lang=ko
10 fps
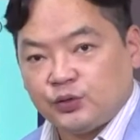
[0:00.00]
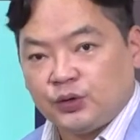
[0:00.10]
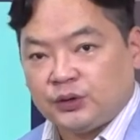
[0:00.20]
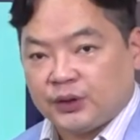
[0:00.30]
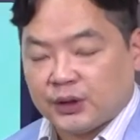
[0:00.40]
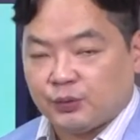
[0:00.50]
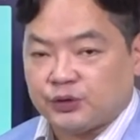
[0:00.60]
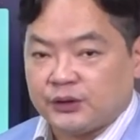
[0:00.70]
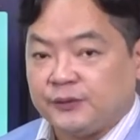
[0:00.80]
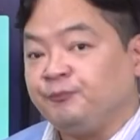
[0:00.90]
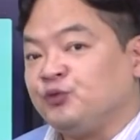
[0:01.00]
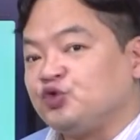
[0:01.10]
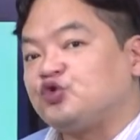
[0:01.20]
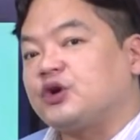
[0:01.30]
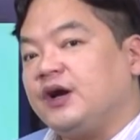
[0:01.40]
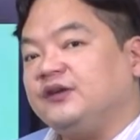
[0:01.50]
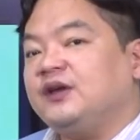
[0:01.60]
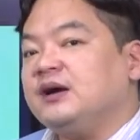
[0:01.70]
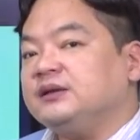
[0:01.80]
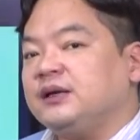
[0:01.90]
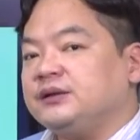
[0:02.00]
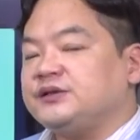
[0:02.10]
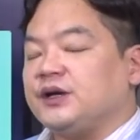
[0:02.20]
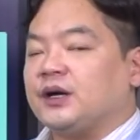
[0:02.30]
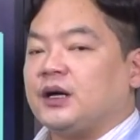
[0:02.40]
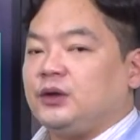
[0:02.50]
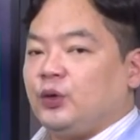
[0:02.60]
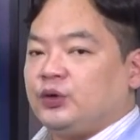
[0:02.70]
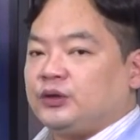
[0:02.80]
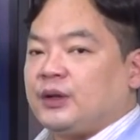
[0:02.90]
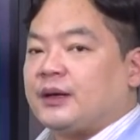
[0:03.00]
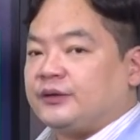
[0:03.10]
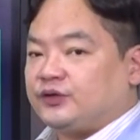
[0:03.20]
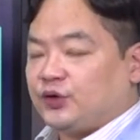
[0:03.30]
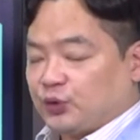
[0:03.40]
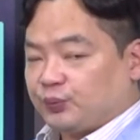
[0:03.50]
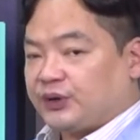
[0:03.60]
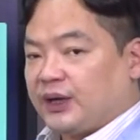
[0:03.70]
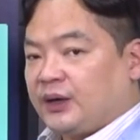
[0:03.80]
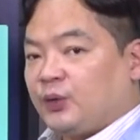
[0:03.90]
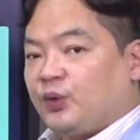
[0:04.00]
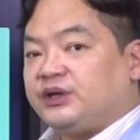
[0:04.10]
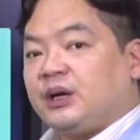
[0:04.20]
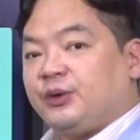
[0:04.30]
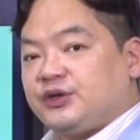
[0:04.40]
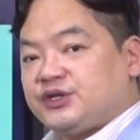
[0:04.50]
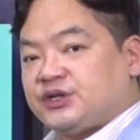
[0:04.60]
요인이 되기보다는 주가의 상단을 제약할 요인이 될 가능성이 높다. 왜냐하면